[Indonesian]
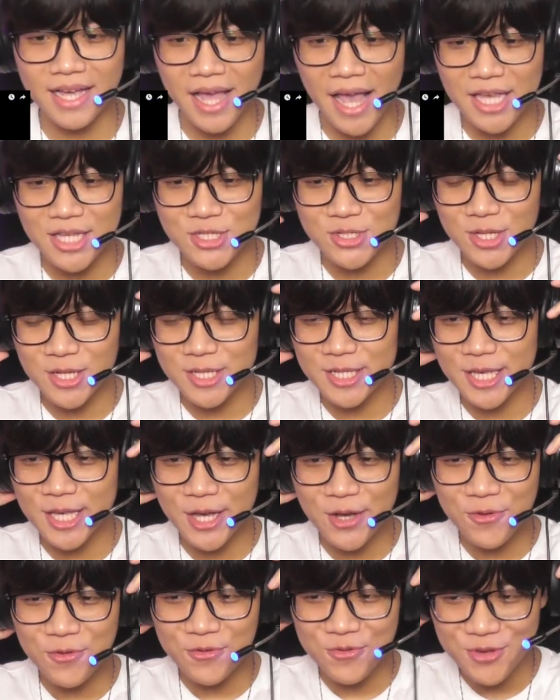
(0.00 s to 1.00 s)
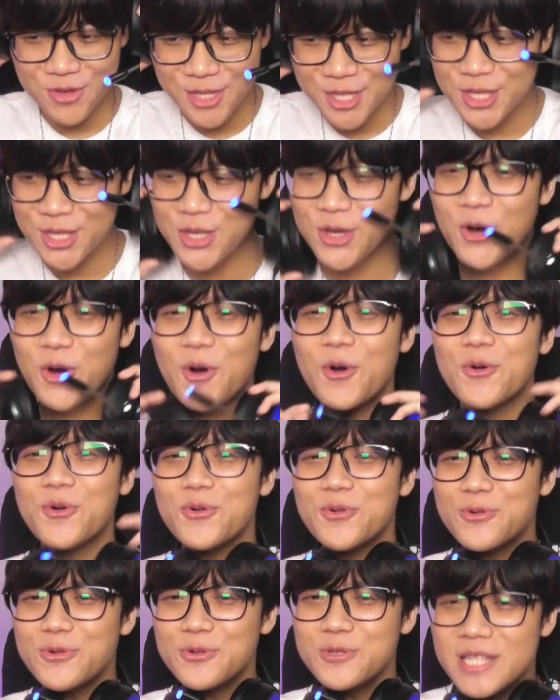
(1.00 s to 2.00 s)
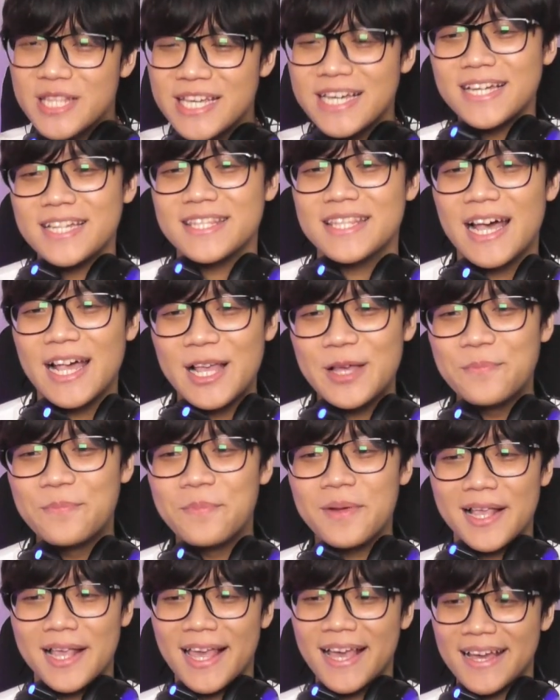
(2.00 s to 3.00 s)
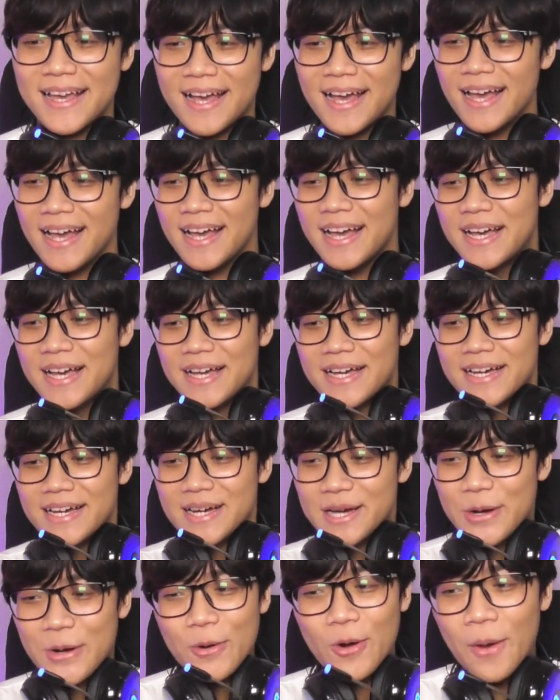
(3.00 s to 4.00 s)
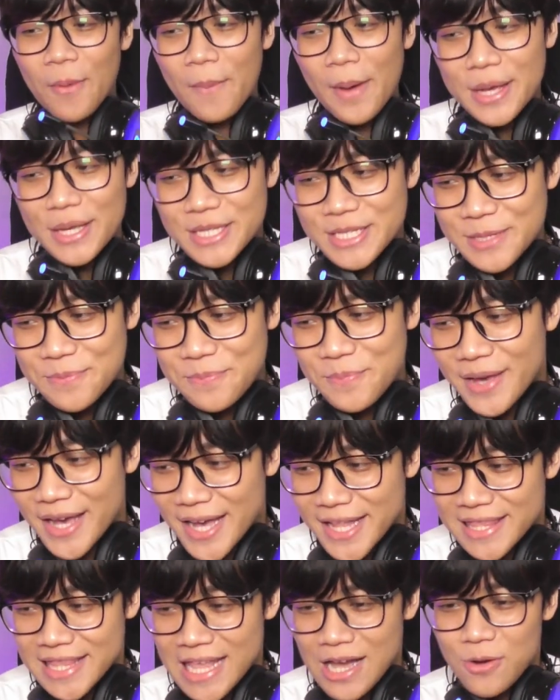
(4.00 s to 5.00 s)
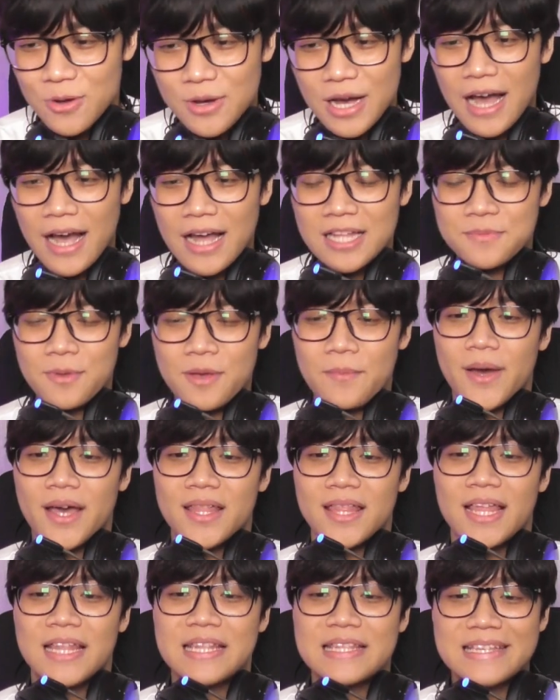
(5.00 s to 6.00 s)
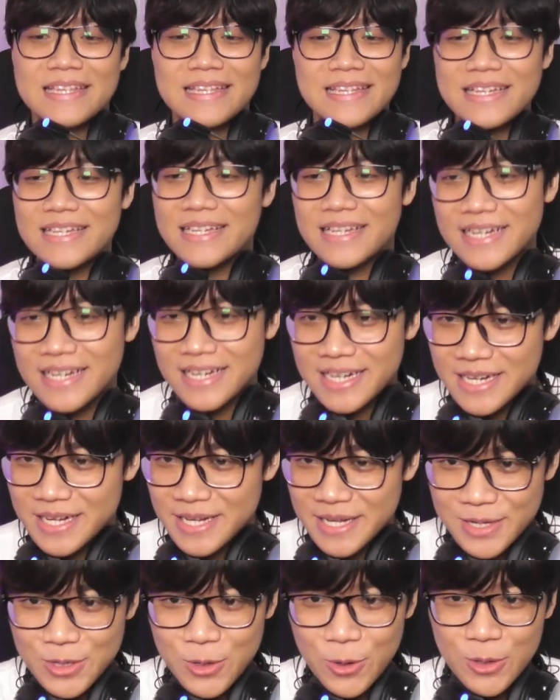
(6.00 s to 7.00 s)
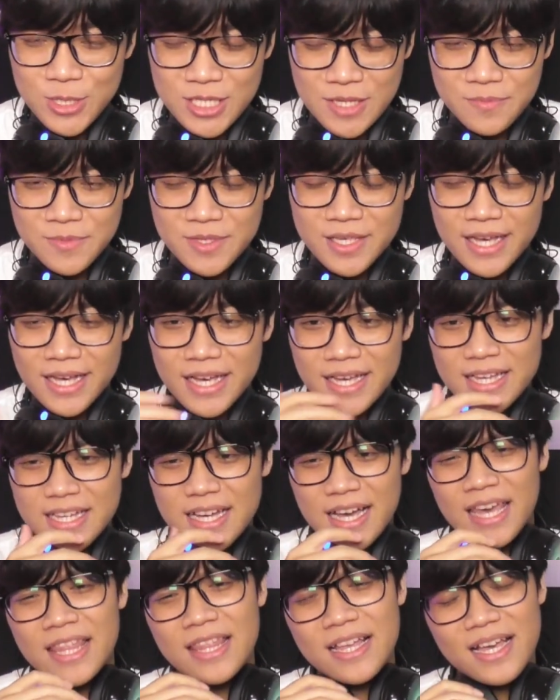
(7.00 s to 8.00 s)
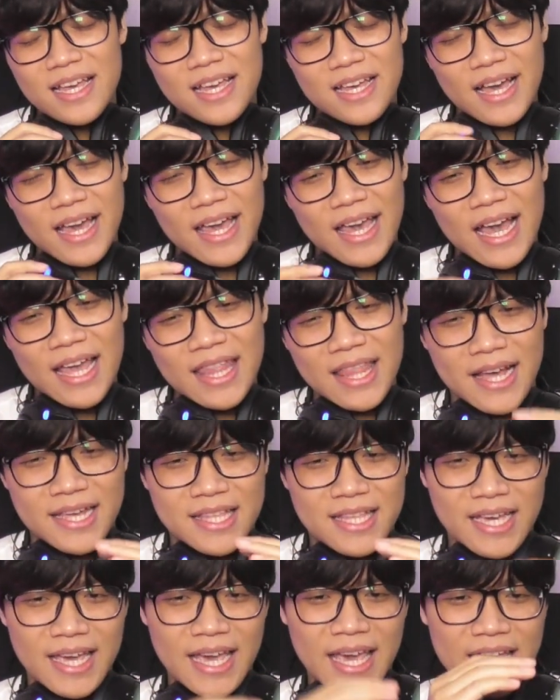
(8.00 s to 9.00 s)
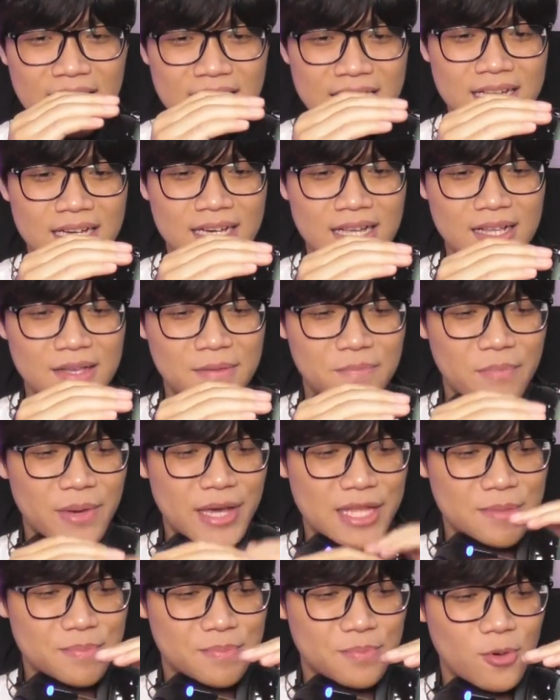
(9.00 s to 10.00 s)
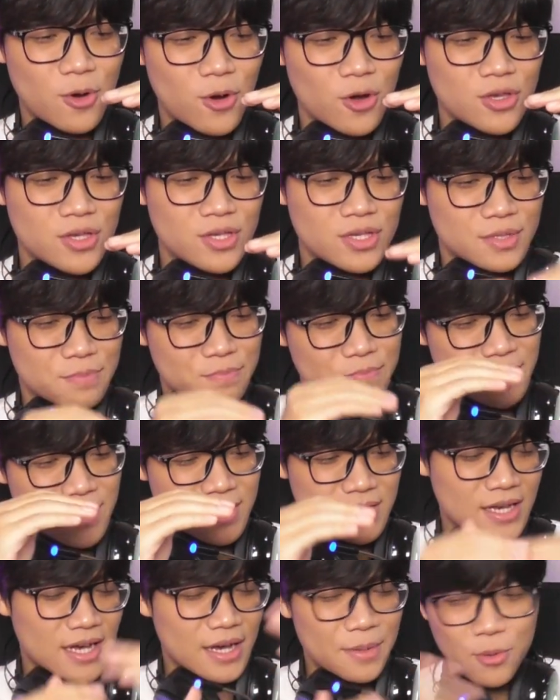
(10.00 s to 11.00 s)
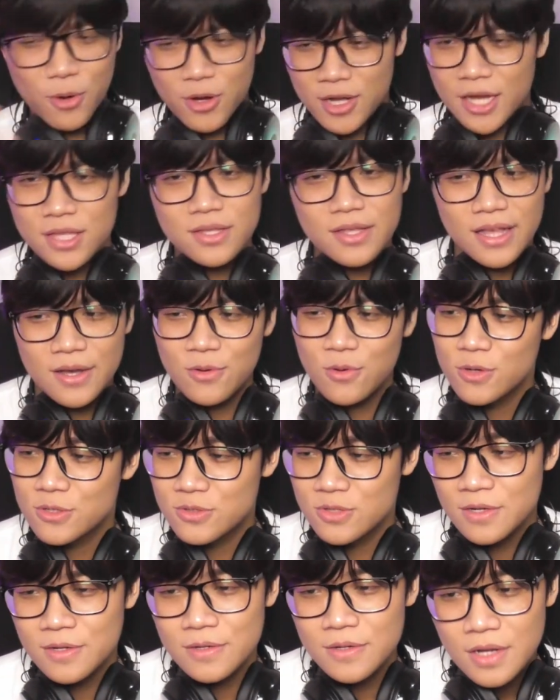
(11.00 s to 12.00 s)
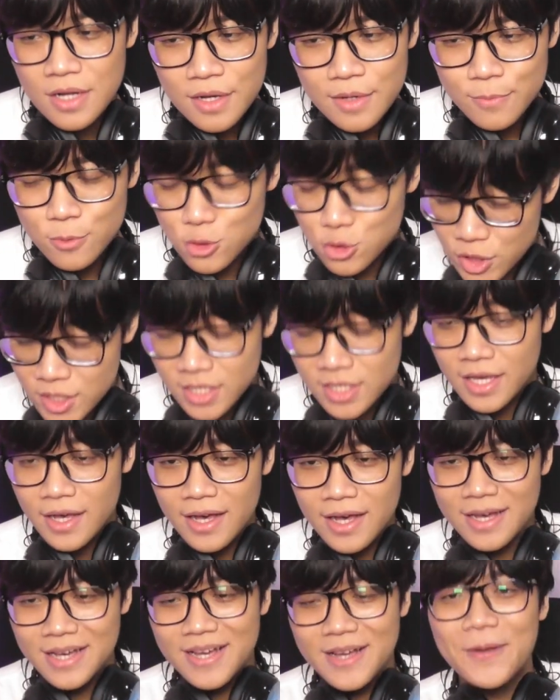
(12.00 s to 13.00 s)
guys tadi ya video unik dari mereka gue masih pengen tahu akan seperti apa nanti uh, konsepnya kayak ini kayak anak-anak hacker bad boy nah, pokoknya gitu lah gue juga pusing ya